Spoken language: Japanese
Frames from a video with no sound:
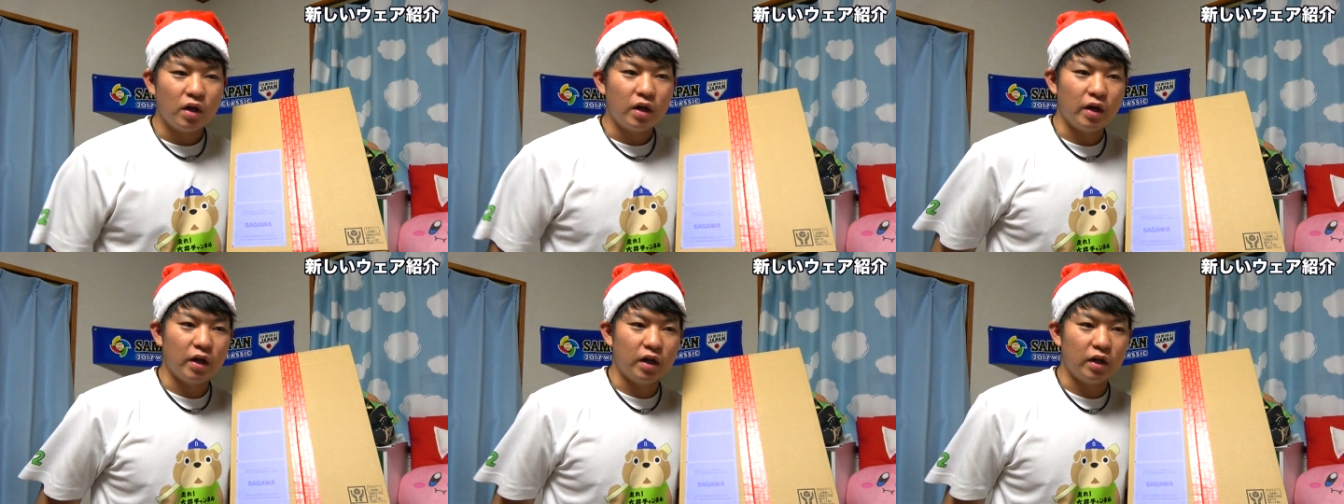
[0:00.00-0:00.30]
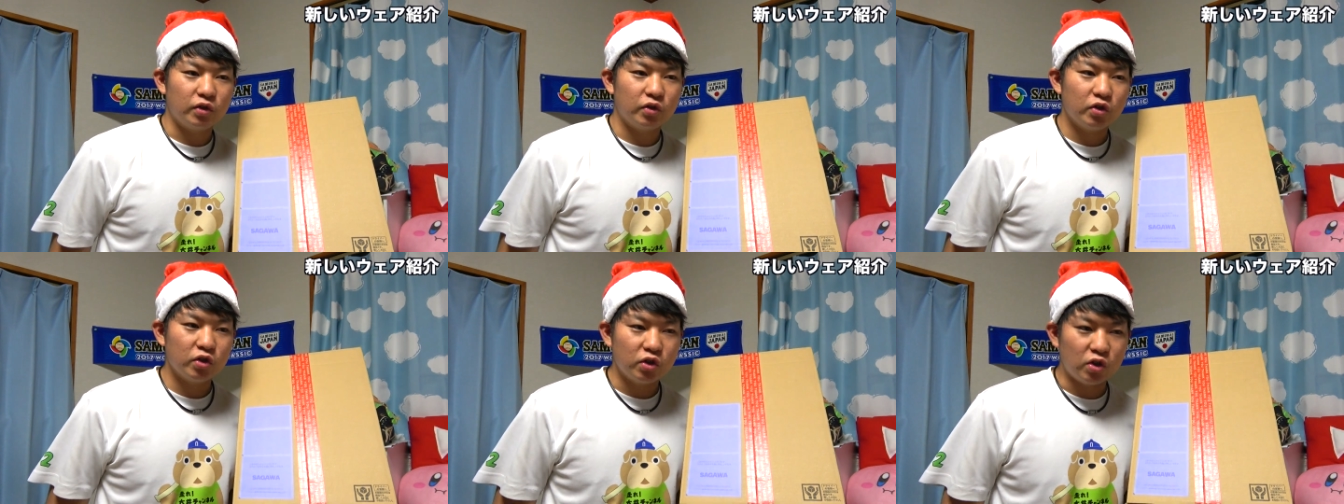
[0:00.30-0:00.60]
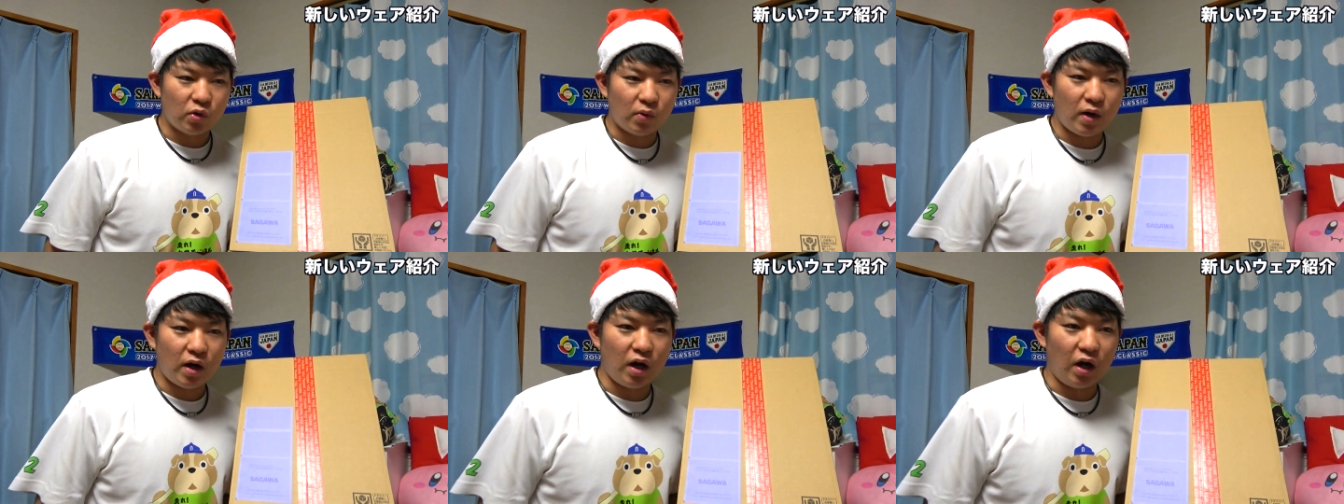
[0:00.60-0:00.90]
えー、という
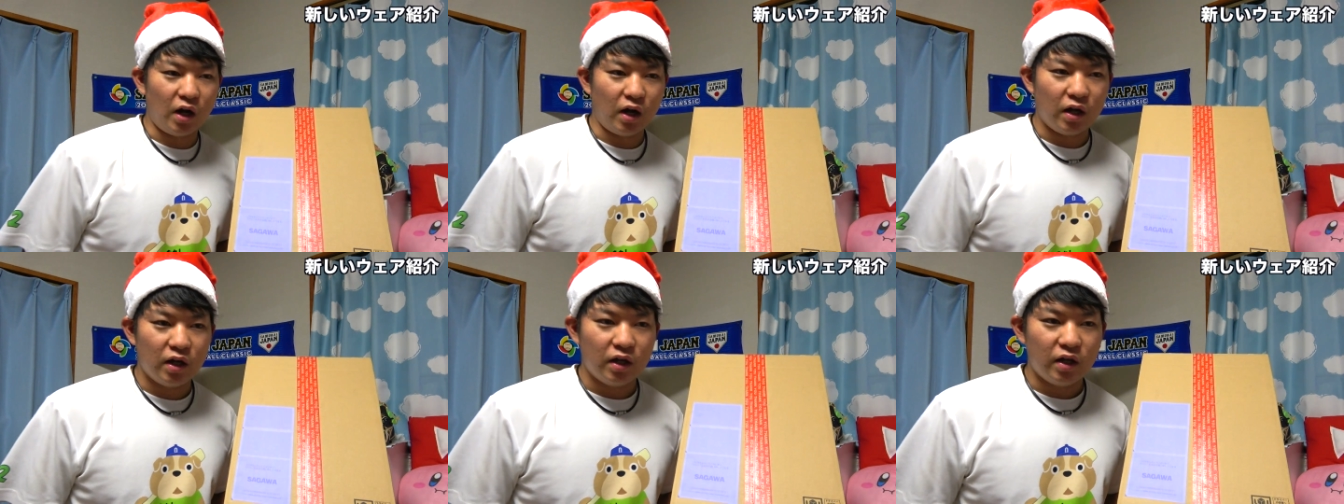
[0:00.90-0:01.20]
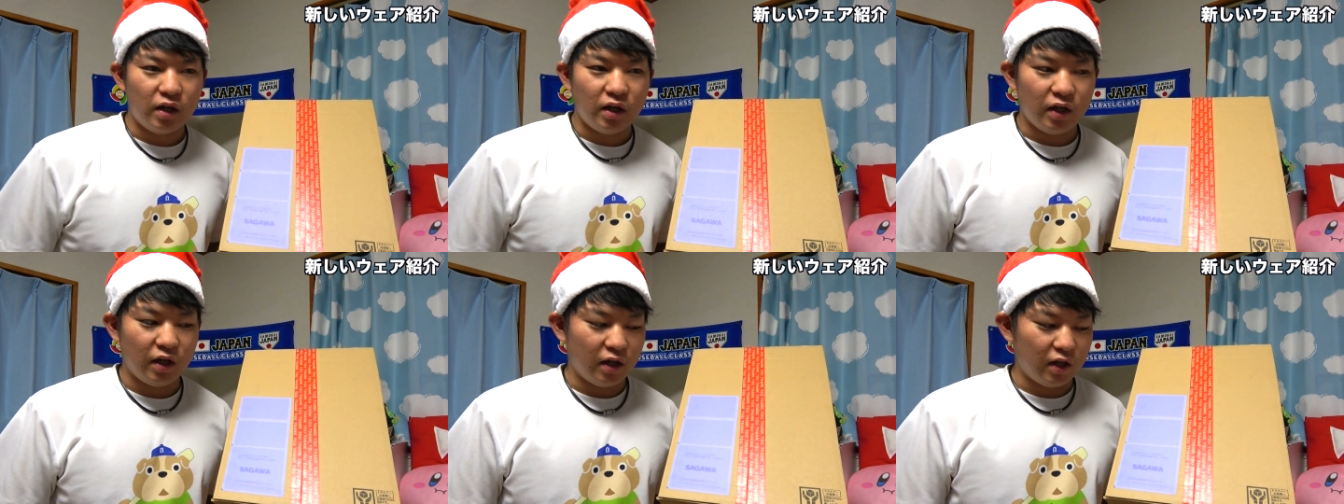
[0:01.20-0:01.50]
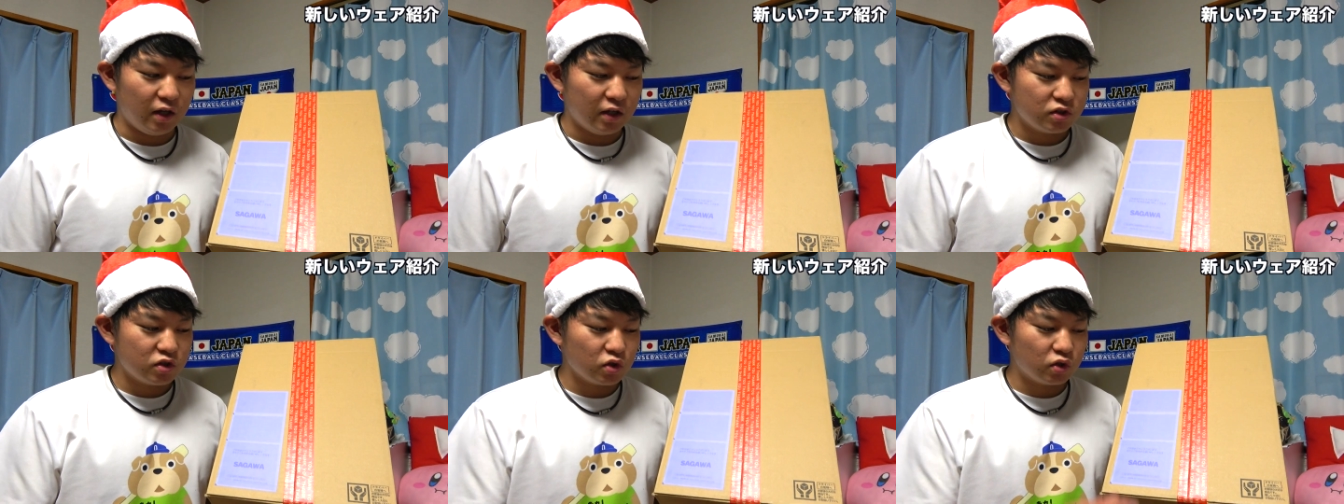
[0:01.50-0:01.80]
のは、
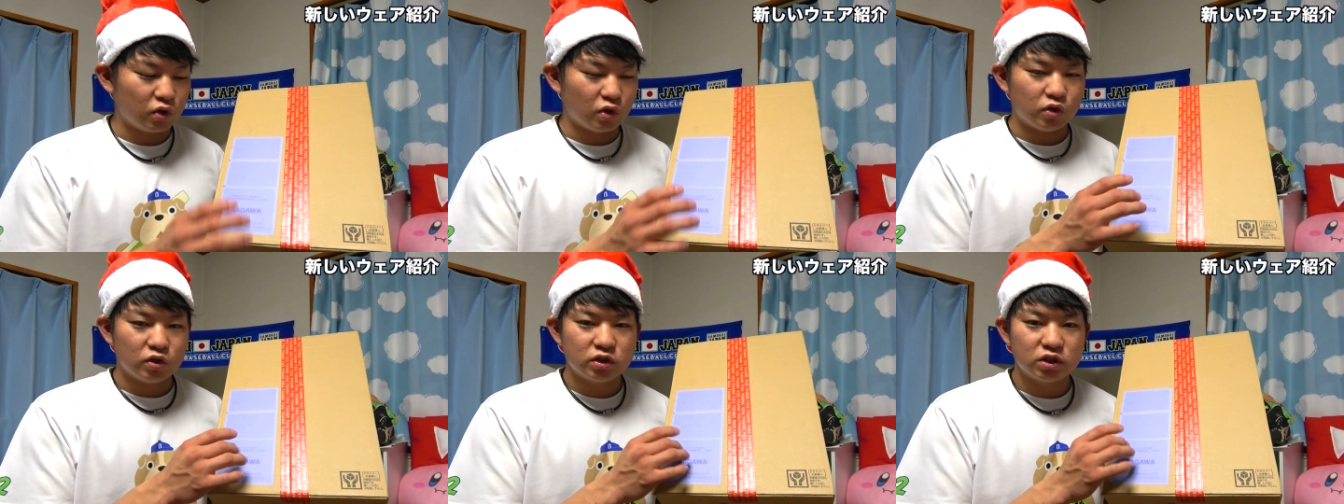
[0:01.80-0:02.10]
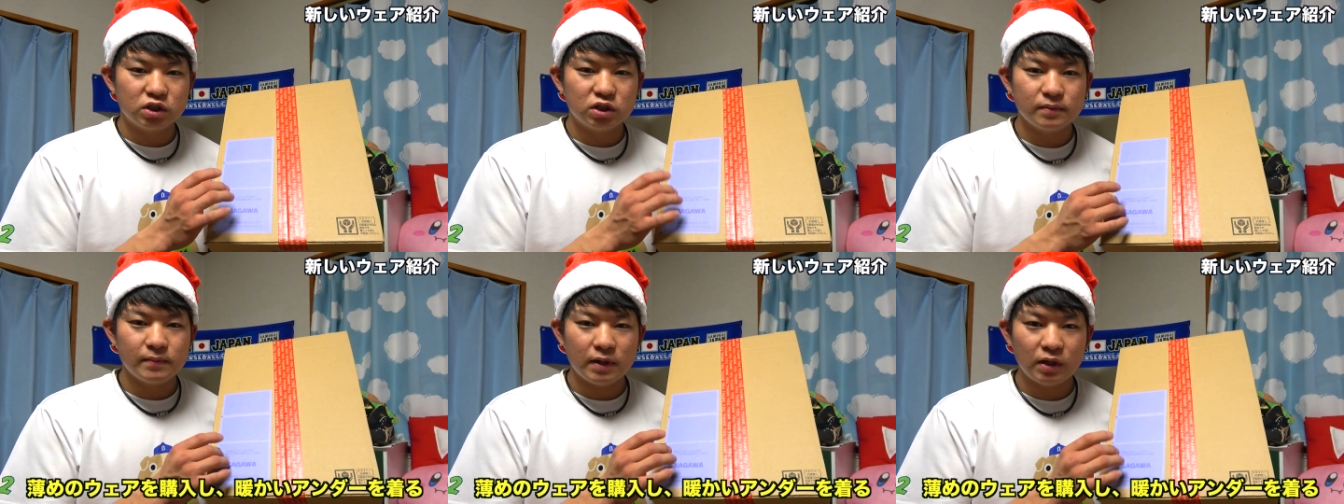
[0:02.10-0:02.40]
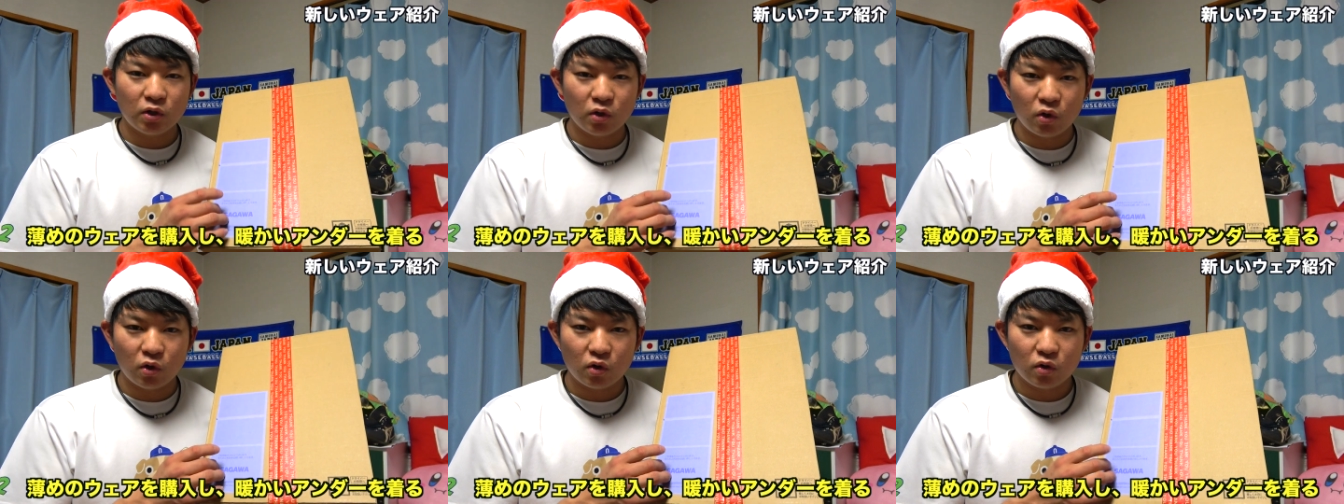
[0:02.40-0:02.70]
えー、ちょっと薄め
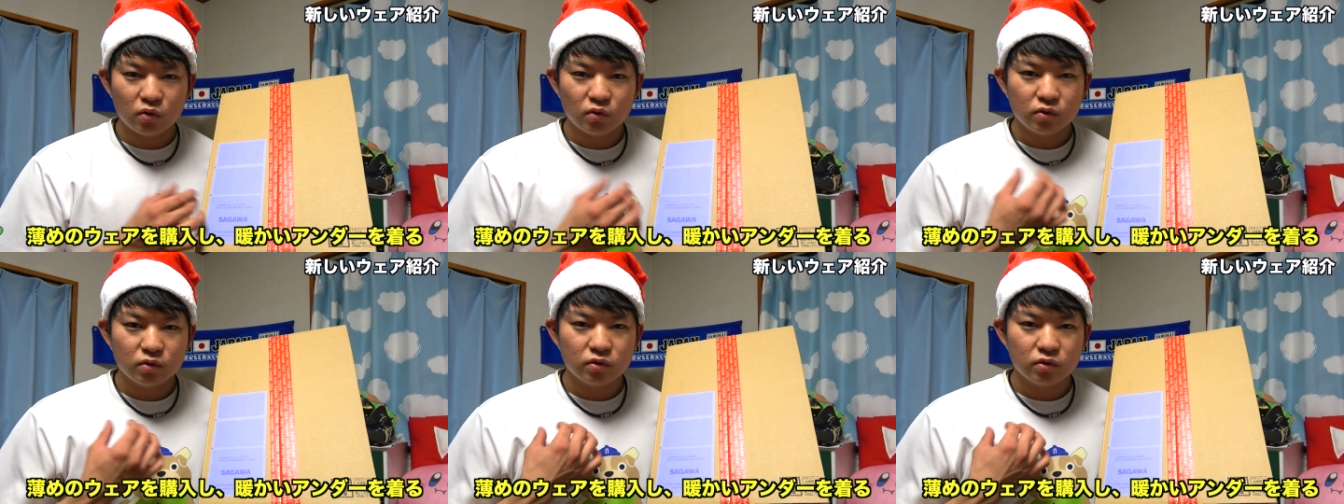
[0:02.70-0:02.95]
の